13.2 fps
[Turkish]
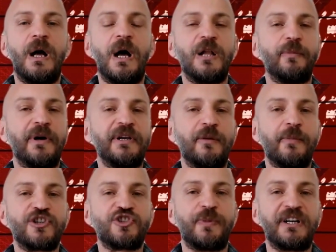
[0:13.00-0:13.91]
Almanya
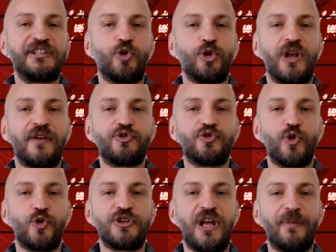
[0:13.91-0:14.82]
Başbakanı Olaf
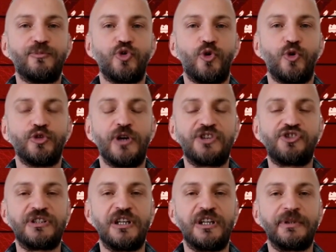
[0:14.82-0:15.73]
Scholz yapmış olduğu
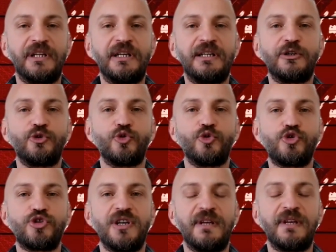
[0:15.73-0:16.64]
açıklamada
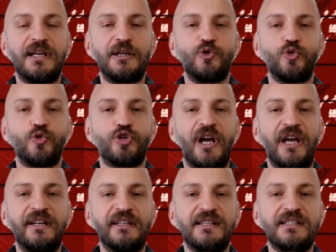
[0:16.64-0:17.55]
Rusya ve
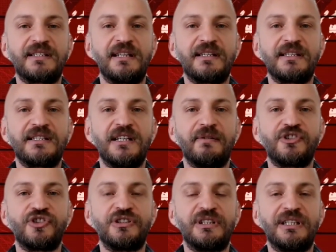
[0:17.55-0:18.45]
Ukrayna arasındaki
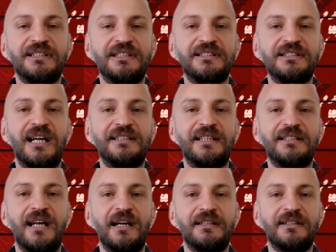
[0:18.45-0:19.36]
savaşın gıda
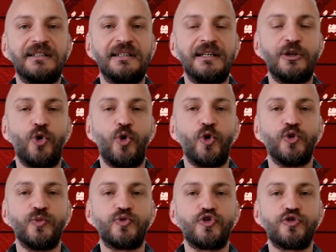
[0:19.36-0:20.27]
tedarikini
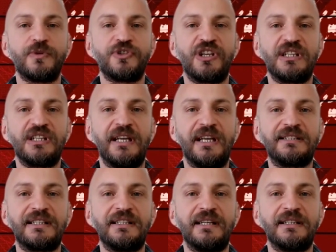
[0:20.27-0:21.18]
olumsuz bir şekilde
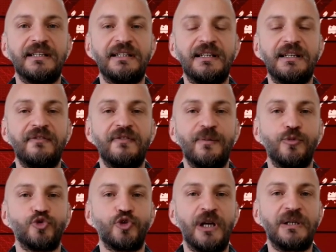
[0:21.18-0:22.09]
etkilediğini
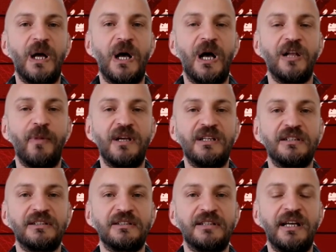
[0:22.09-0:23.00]
ve bundan
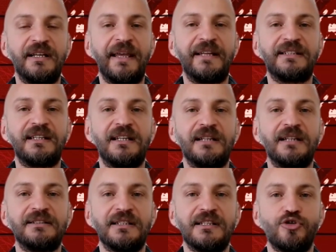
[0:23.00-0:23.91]
Almanya'nın da
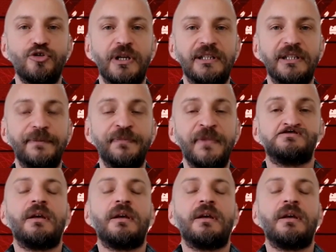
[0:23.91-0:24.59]
etkilendiğini söyledi.